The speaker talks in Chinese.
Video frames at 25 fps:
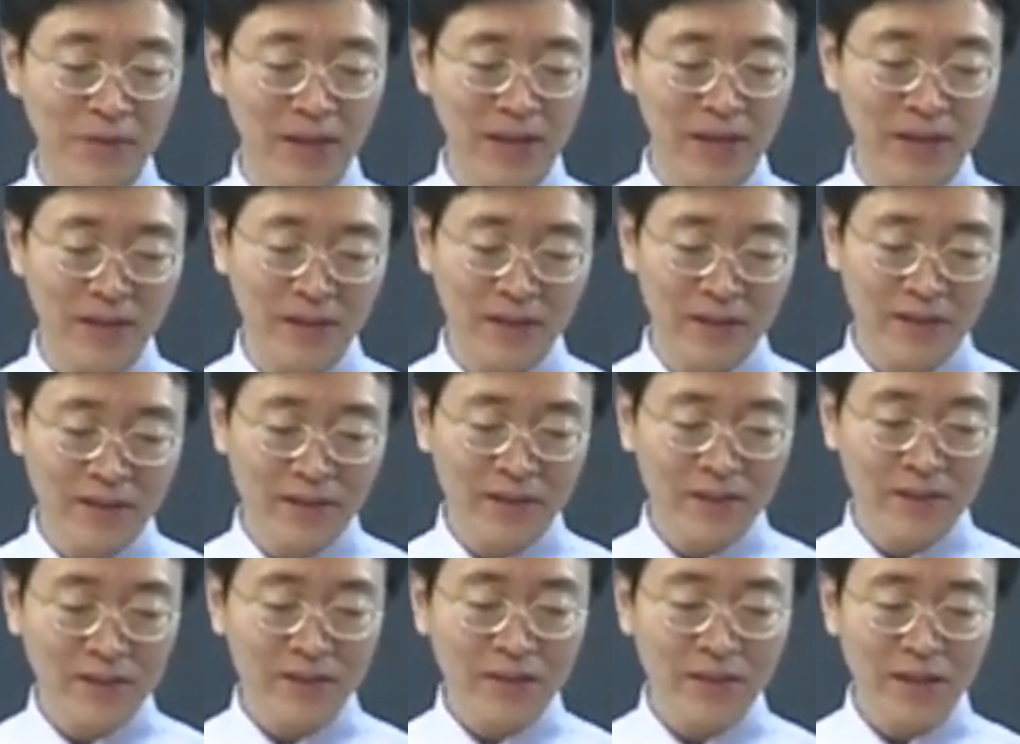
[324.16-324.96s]
啊，
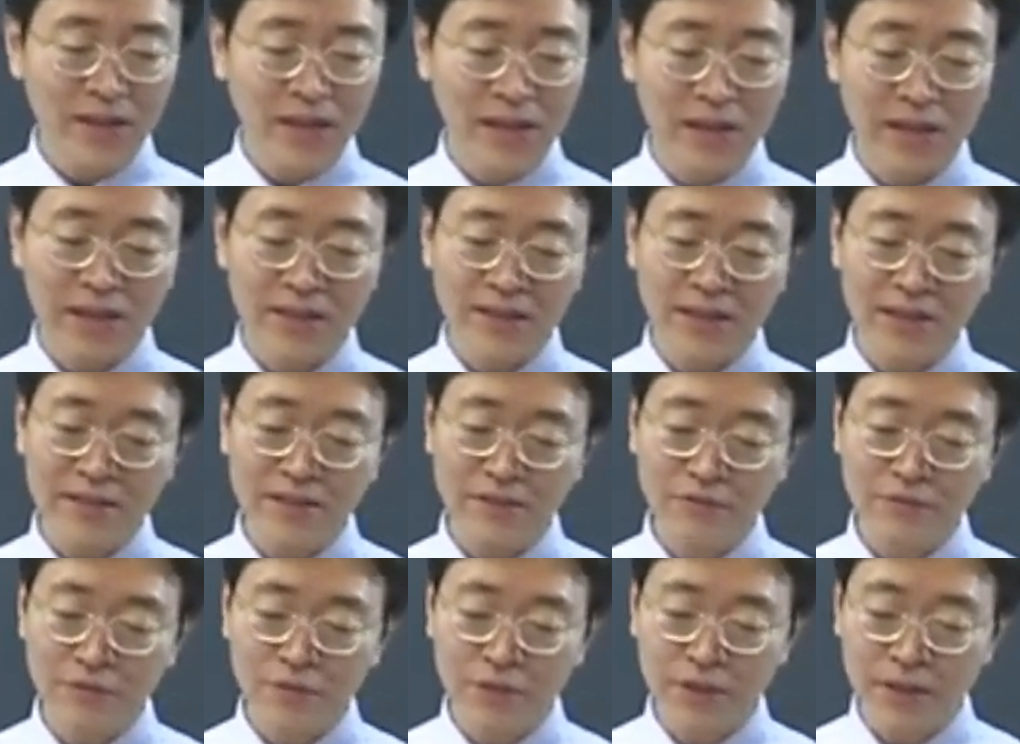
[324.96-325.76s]
这个理查
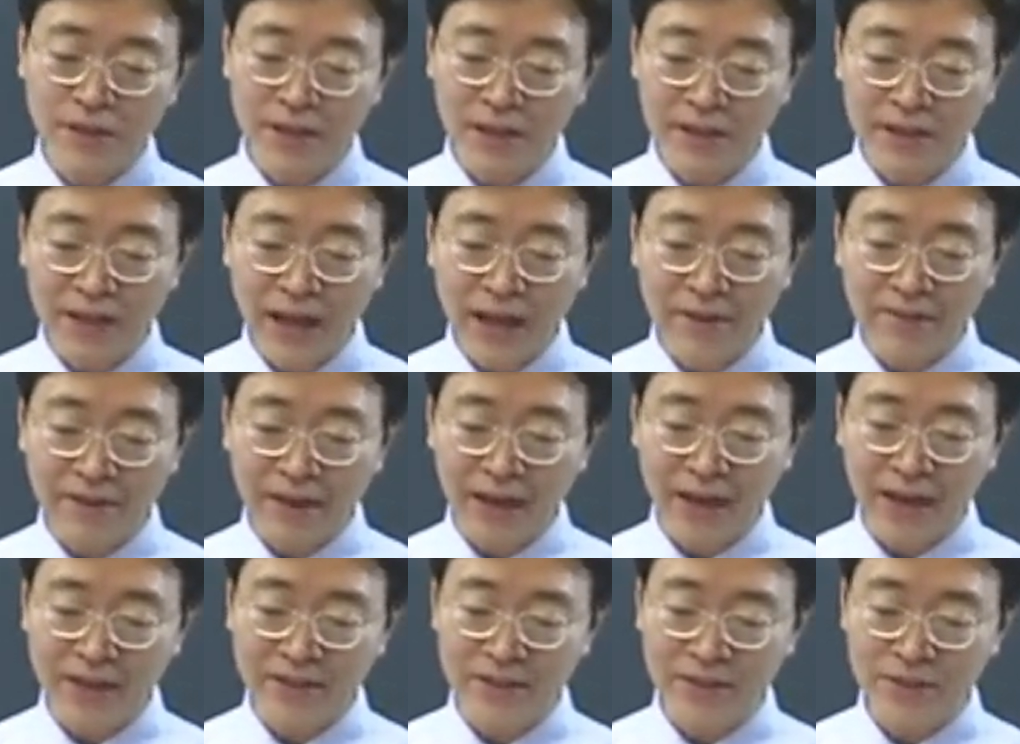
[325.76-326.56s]
兹夫人呢，打发
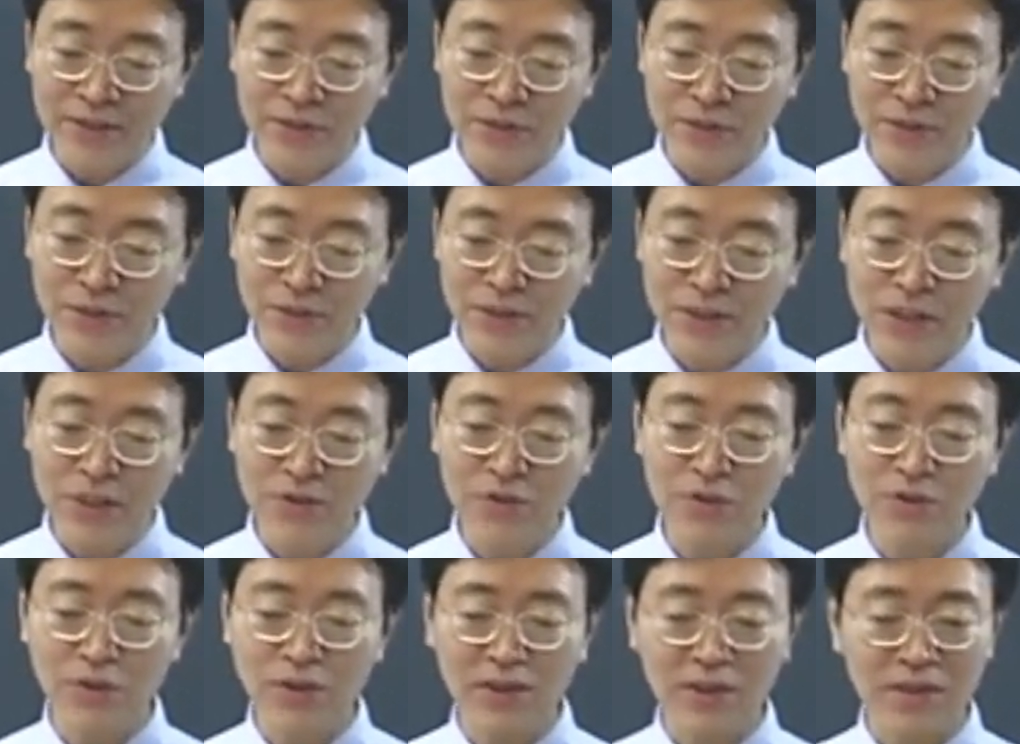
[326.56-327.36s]
孩子去
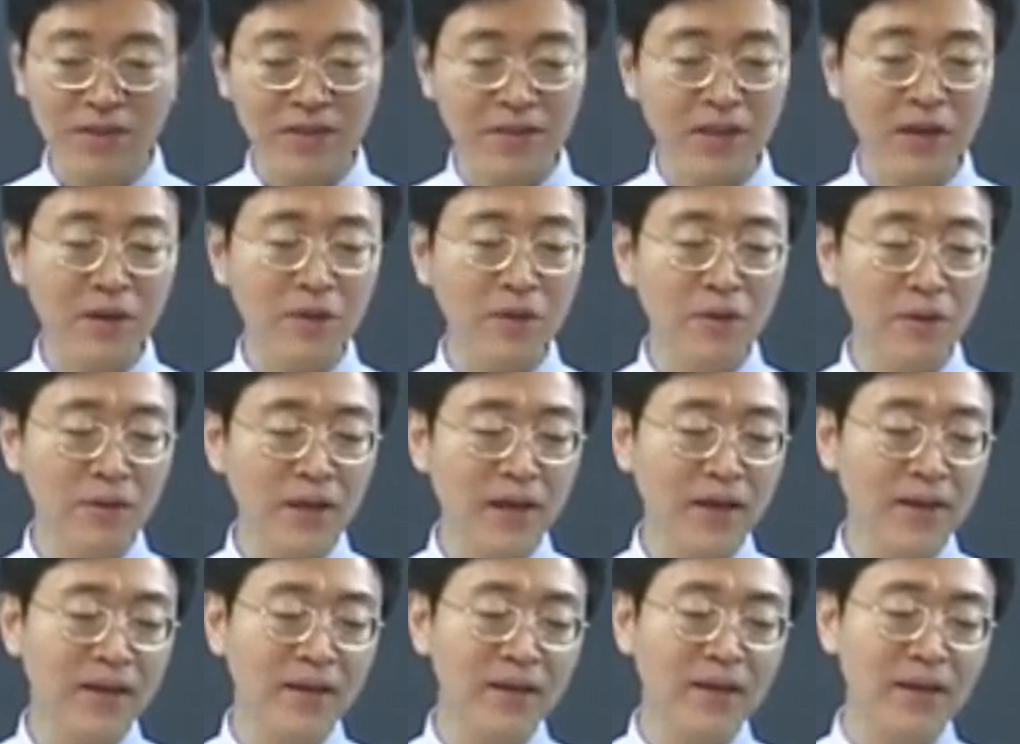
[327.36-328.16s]
上学，然后
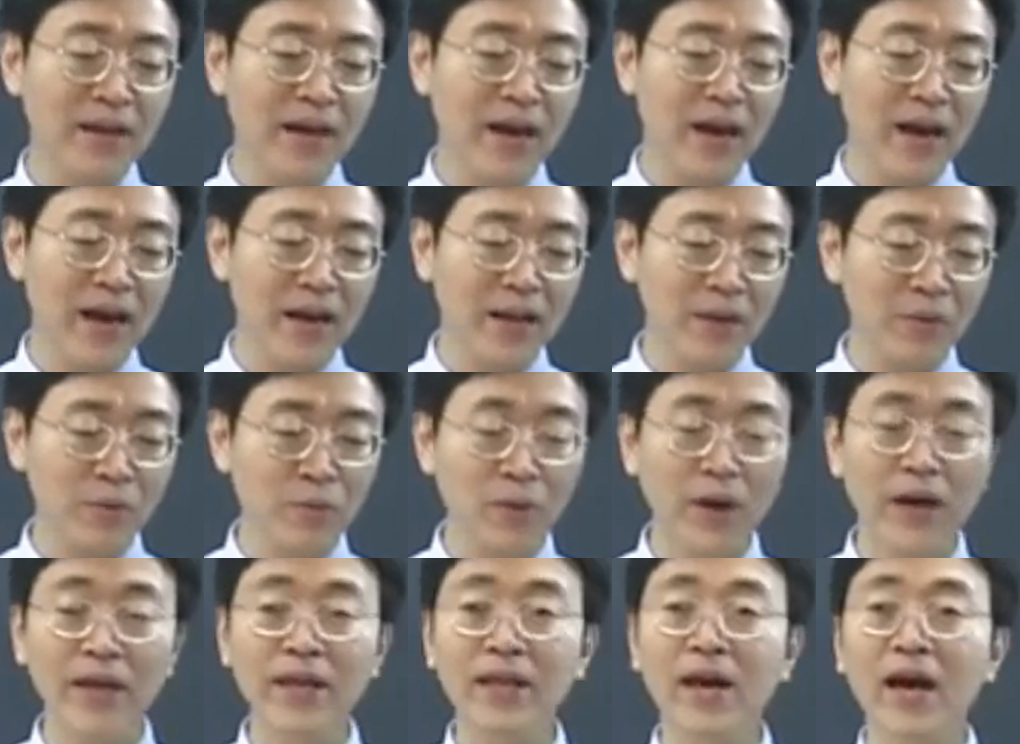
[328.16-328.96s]
呢，and
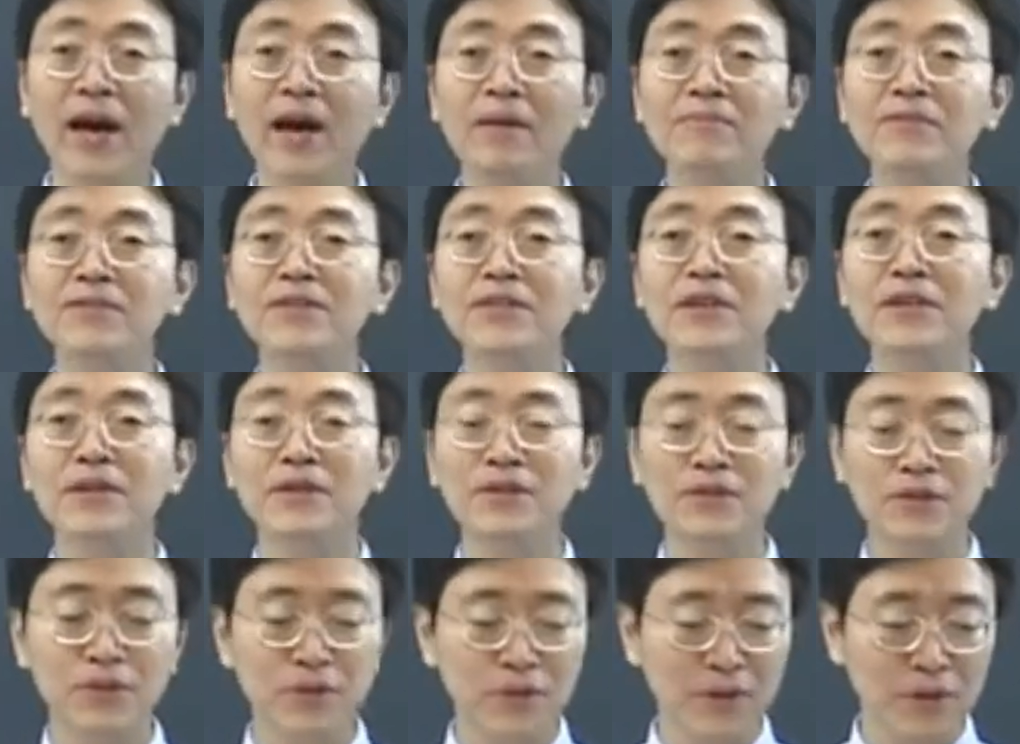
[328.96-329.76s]
went
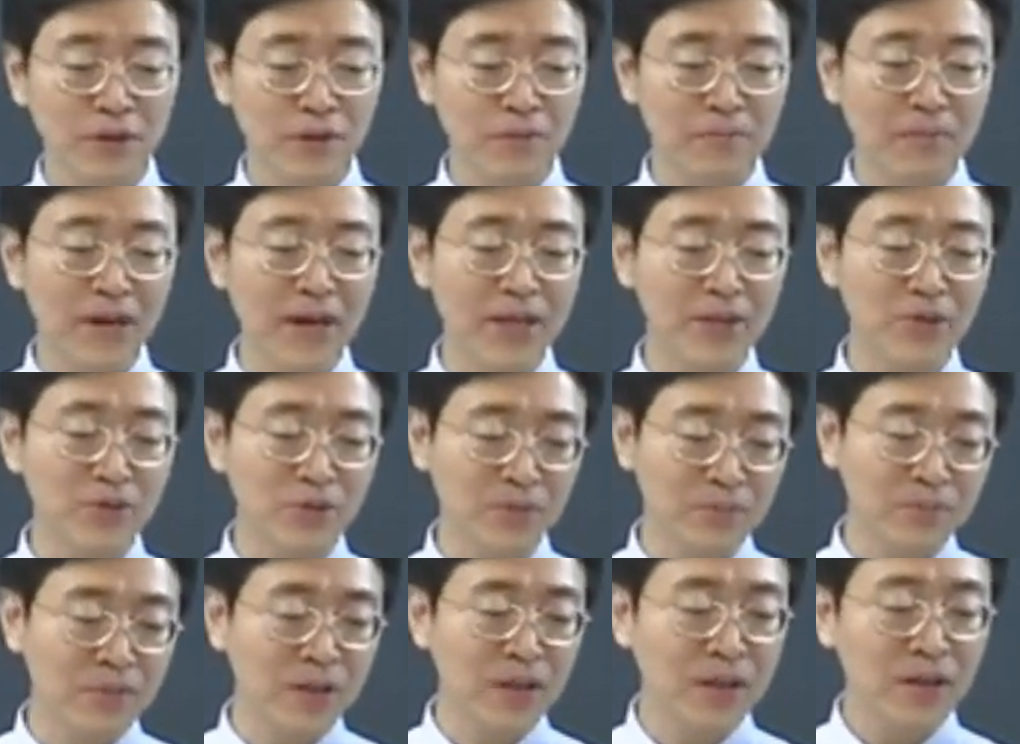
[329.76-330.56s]
upstairs to her
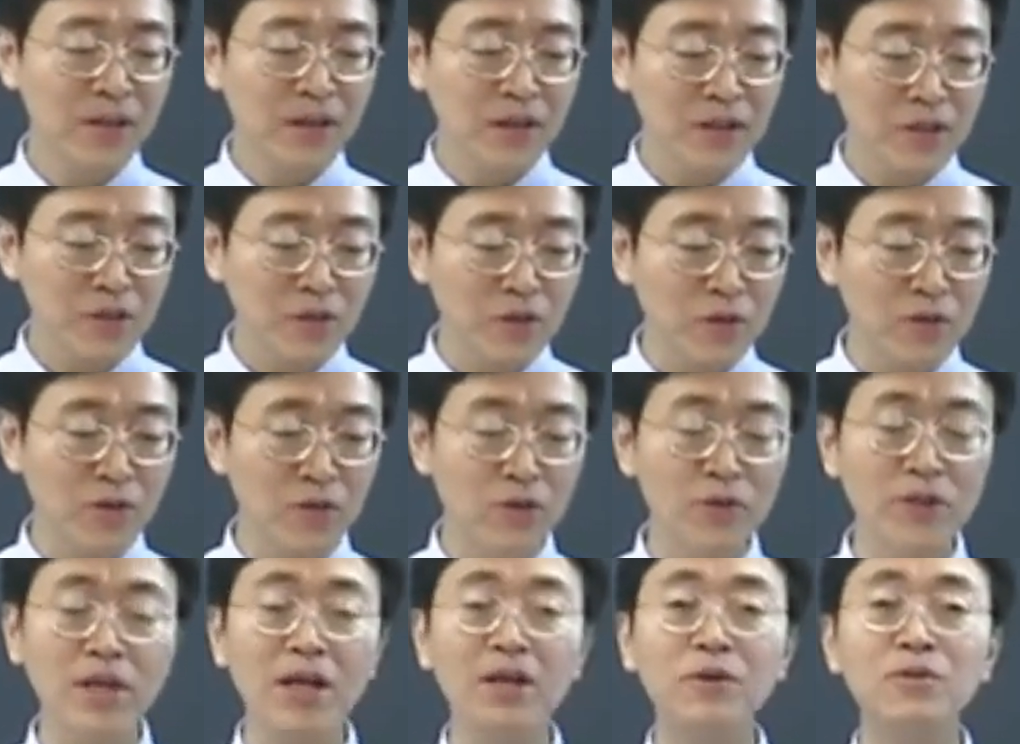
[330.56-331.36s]
bedroom，走
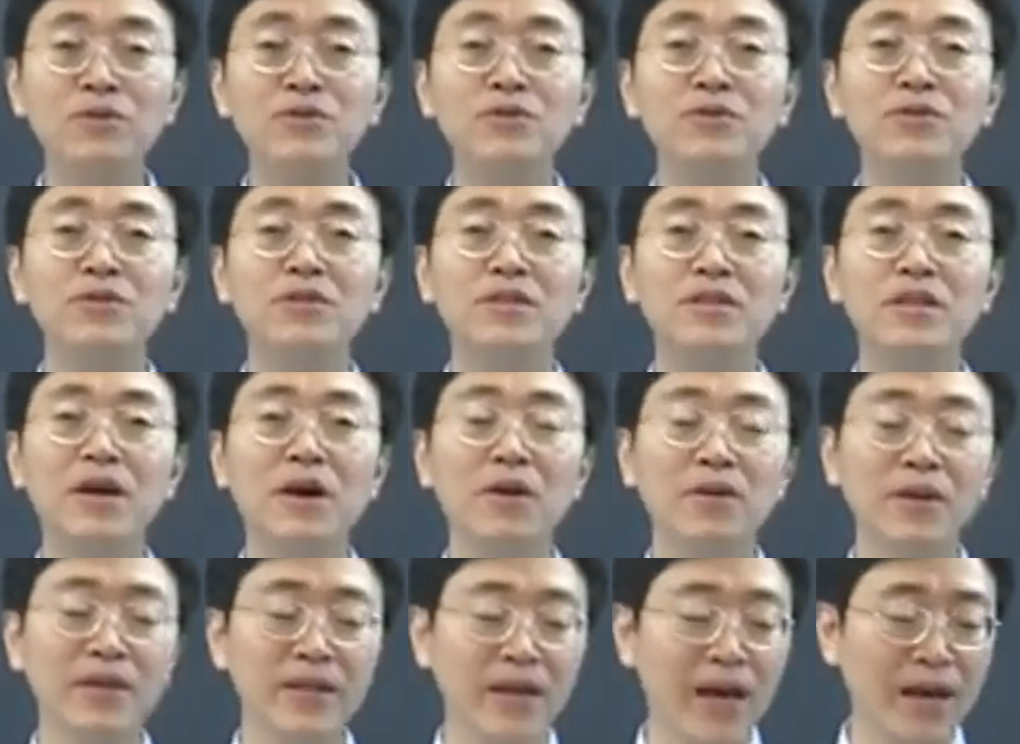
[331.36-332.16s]
走上楼去，
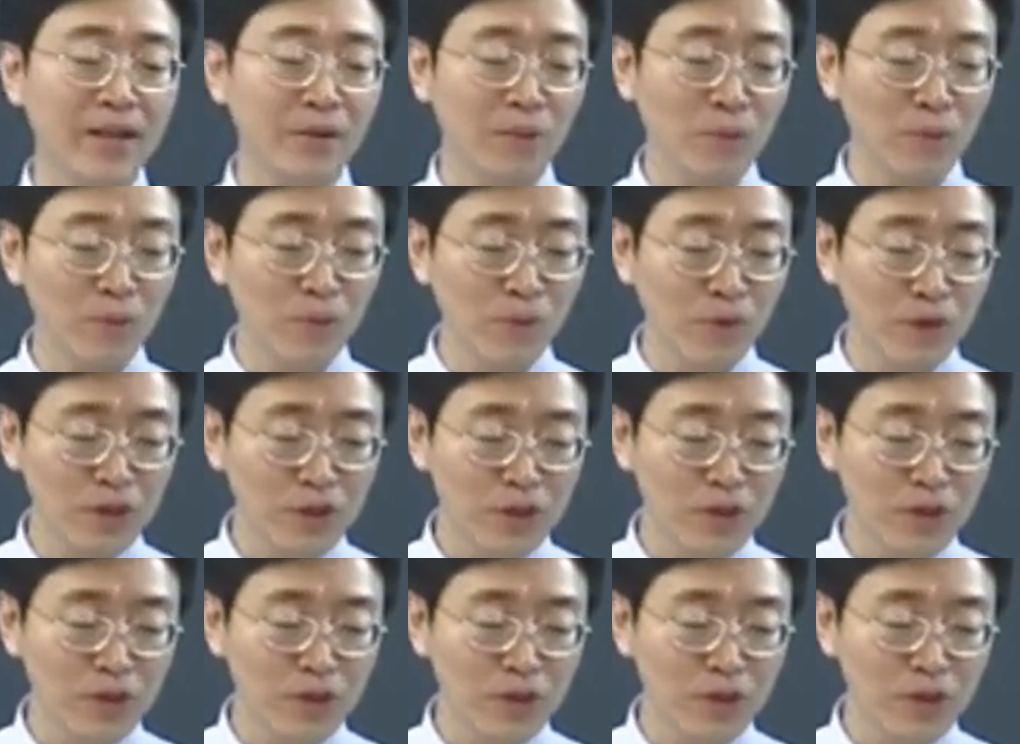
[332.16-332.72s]
到了她的卧